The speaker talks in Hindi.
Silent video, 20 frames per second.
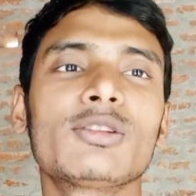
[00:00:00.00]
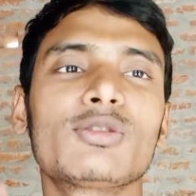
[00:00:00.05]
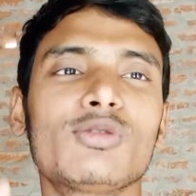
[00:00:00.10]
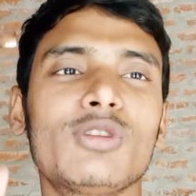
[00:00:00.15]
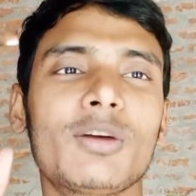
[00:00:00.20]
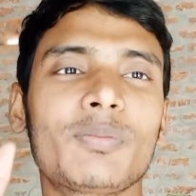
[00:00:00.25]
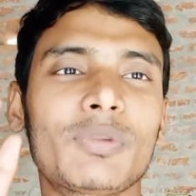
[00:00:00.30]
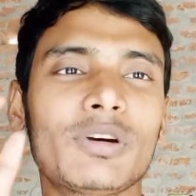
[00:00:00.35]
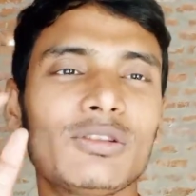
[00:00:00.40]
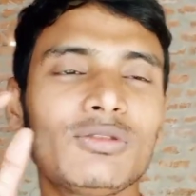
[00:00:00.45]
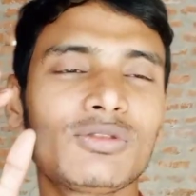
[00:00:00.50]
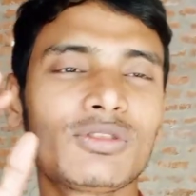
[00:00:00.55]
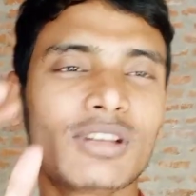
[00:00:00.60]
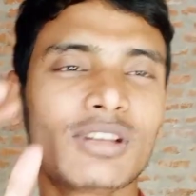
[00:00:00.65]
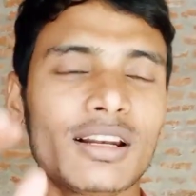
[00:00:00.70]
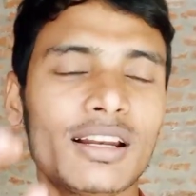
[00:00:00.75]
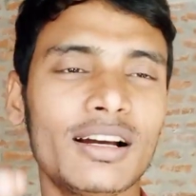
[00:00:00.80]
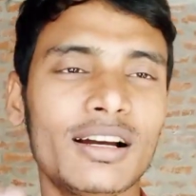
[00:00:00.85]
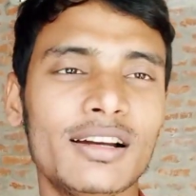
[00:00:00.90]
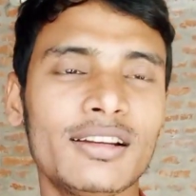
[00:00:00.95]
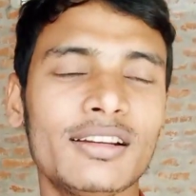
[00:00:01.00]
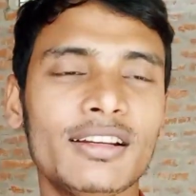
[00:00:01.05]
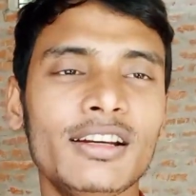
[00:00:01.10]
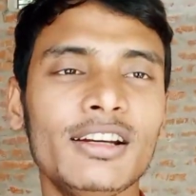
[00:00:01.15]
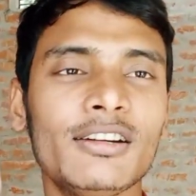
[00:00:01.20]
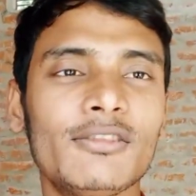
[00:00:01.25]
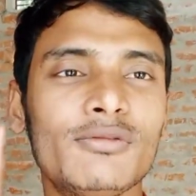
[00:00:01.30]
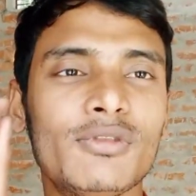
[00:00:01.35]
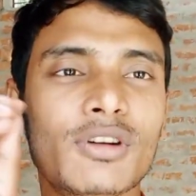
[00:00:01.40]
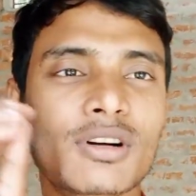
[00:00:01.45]
तो आपका जो चलान है
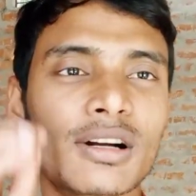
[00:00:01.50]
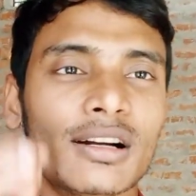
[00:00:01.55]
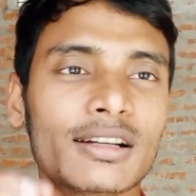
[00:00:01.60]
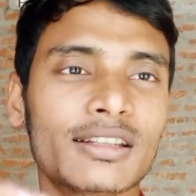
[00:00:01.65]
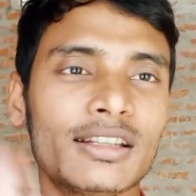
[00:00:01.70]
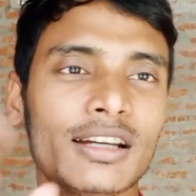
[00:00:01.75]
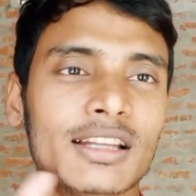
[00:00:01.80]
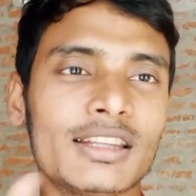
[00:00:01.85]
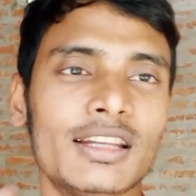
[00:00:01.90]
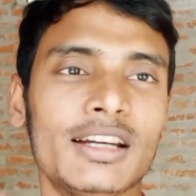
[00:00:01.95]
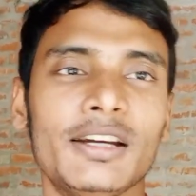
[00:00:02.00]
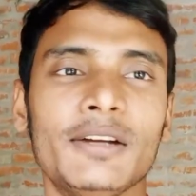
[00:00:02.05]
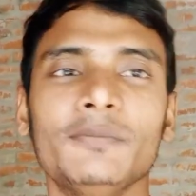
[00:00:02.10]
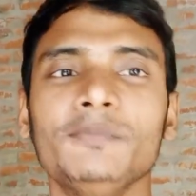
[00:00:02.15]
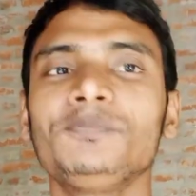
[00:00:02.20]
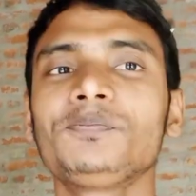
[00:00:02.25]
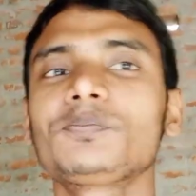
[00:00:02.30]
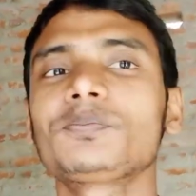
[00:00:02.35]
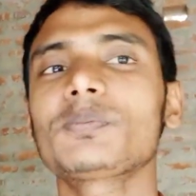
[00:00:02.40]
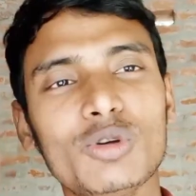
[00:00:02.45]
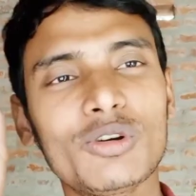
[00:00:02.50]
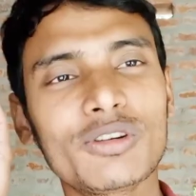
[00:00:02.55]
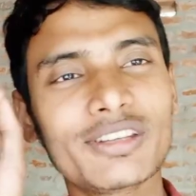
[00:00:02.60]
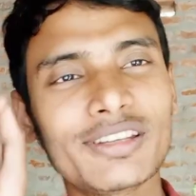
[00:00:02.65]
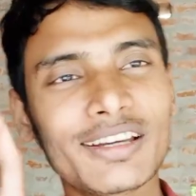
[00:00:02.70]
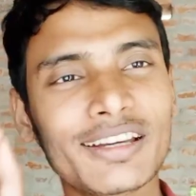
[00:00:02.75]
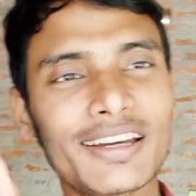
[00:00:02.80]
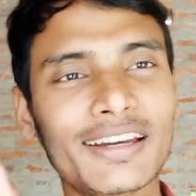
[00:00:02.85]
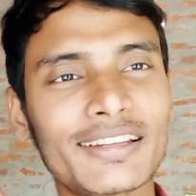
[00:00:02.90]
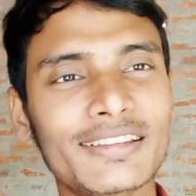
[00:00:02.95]
वो कट जाता है लोग
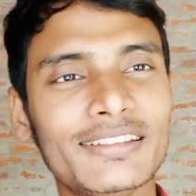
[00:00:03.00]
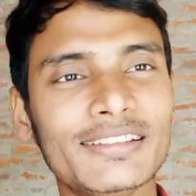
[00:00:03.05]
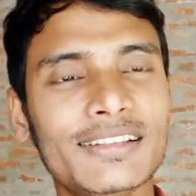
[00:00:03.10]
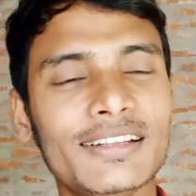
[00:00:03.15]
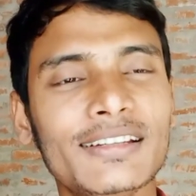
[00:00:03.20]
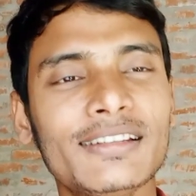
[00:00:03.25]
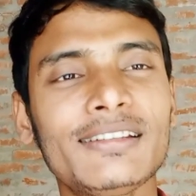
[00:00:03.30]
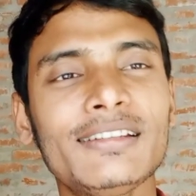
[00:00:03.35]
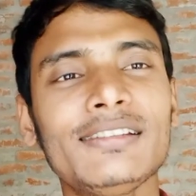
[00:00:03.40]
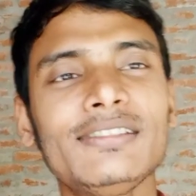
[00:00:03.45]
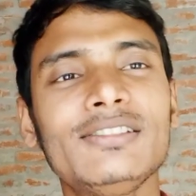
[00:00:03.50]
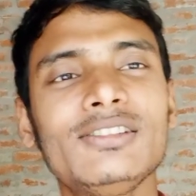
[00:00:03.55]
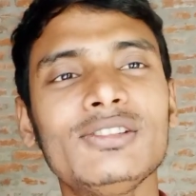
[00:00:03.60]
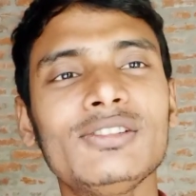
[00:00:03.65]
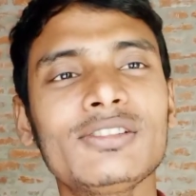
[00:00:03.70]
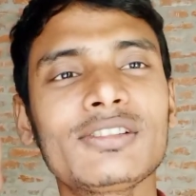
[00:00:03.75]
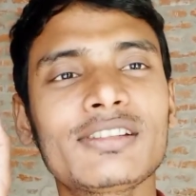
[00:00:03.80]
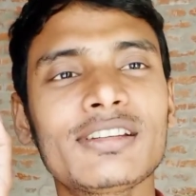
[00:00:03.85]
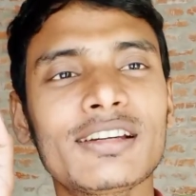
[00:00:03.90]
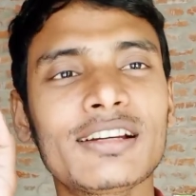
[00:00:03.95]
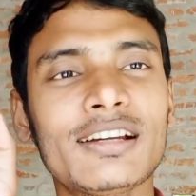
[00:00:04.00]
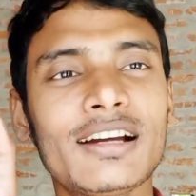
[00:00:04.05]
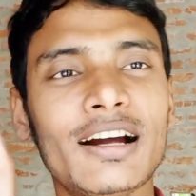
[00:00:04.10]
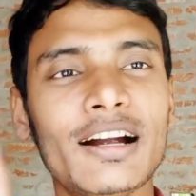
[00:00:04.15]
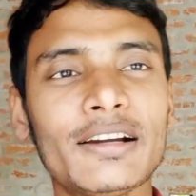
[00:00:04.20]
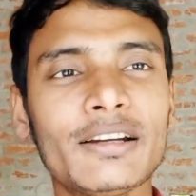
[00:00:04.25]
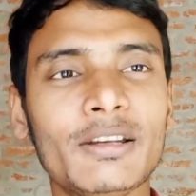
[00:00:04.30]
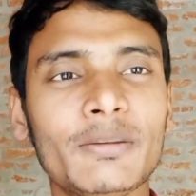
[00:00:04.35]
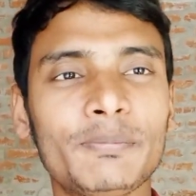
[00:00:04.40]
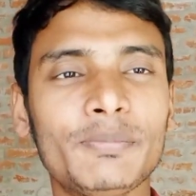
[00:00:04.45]
ये कहते हैं कि जिनके
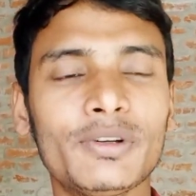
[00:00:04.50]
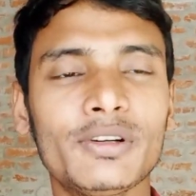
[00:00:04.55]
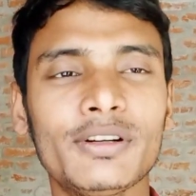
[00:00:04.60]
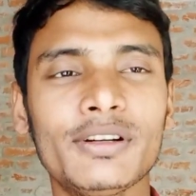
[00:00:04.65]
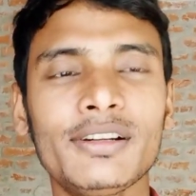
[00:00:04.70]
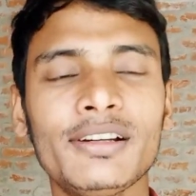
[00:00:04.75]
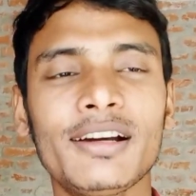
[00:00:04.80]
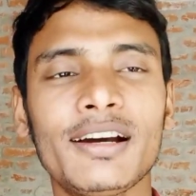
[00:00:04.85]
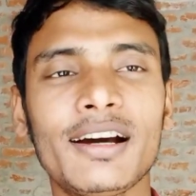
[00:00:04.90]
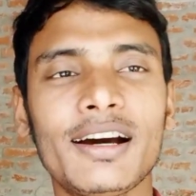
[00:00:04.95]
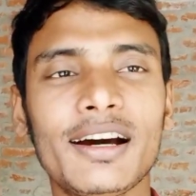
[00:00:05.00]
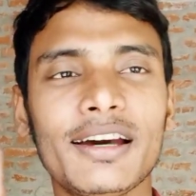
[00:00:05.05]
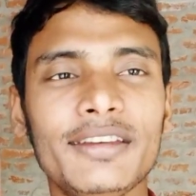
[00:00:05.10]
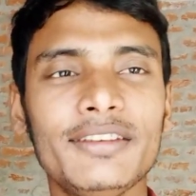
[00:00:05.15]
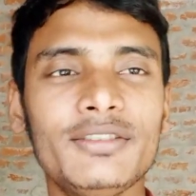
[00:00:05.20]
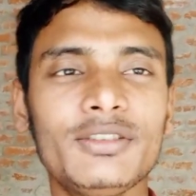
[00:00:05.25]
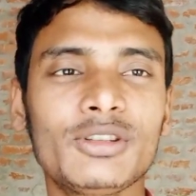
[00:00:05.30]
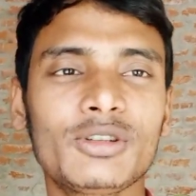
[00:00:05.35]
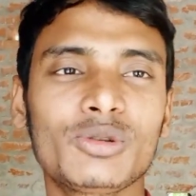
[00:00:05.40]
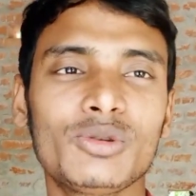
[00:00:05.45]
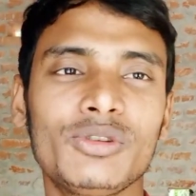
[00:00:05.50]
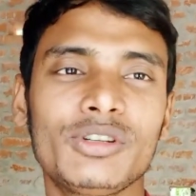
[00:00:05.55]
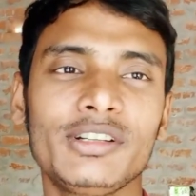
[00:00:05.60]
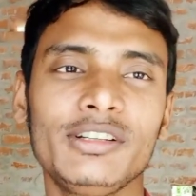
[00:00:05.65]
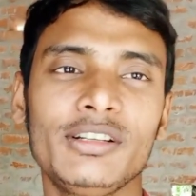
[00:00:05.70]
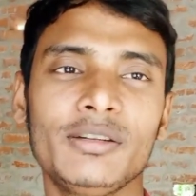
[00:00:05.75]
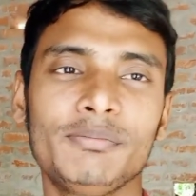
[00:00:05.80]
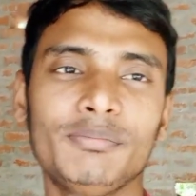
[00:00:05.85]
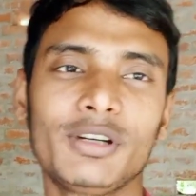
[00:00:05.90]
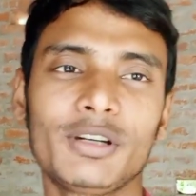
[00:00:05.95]
गाड़ी पर हाई सिक्योरिटी
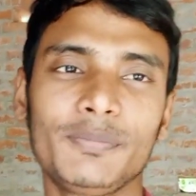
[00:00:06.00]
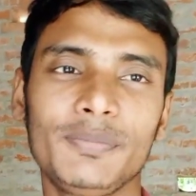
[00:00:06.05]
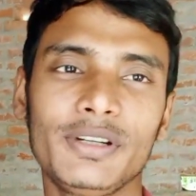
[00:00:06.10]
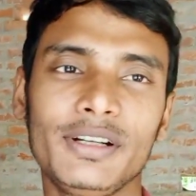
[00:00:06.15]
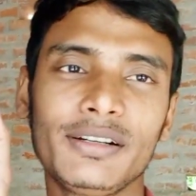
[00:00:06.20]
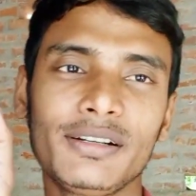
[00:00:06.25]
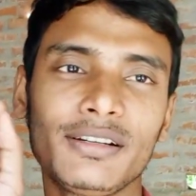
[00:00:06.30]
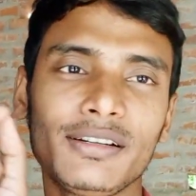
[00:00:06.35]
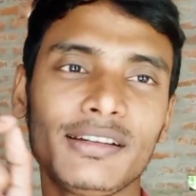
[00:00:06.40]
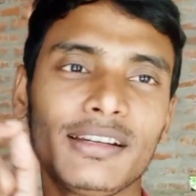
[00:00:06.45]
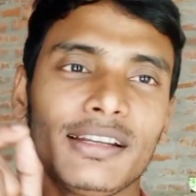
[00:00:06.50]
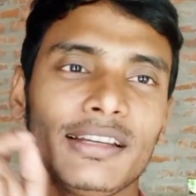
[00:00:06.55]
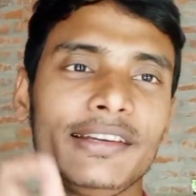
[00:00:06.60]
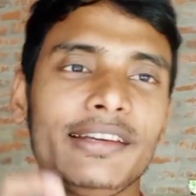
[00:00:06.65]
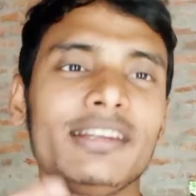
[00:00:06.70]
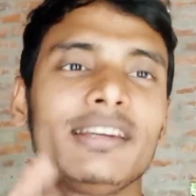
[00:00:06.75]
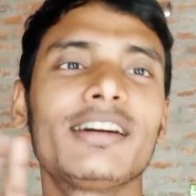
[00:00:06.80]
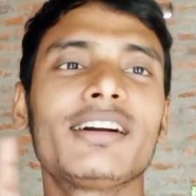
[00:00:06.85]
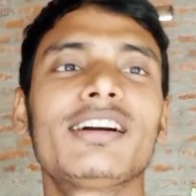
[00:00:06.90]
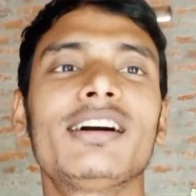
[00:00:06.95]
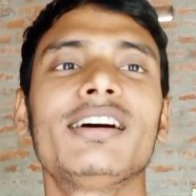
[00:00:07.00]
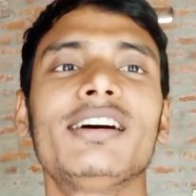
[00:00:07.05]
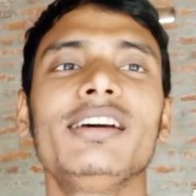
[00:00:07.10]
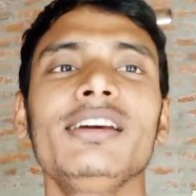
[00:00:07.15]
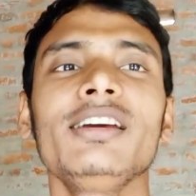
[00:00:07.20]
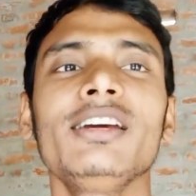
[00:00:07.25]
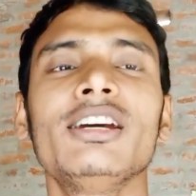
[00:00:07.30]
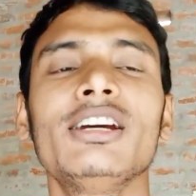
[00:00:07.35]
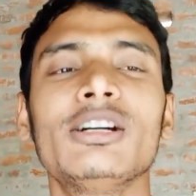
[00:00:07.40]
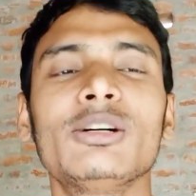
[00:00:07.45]
नंबर प्लेट नहीं लगा
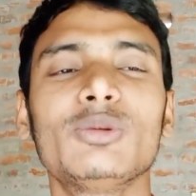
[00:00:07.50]
है